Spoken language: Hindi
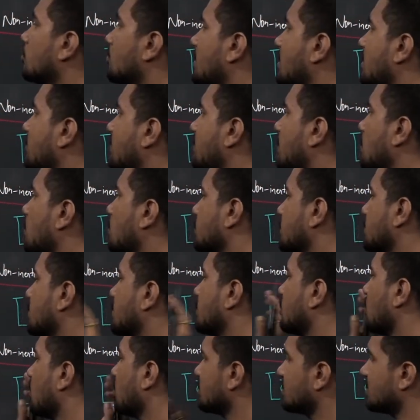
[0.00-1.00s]
तो मेरी
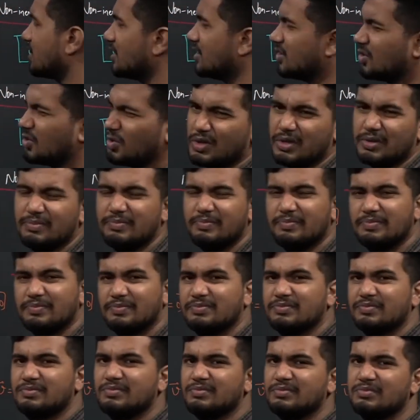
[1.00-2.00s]
वेलोसिटी कांस्टेंट होगी
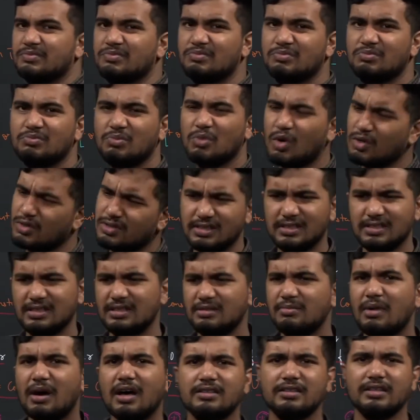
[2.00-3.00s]
बहुत
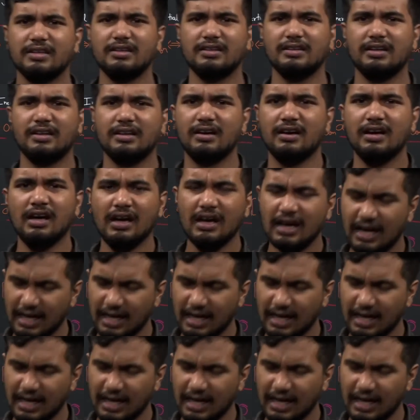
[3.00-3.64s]
सीधी बात है है ना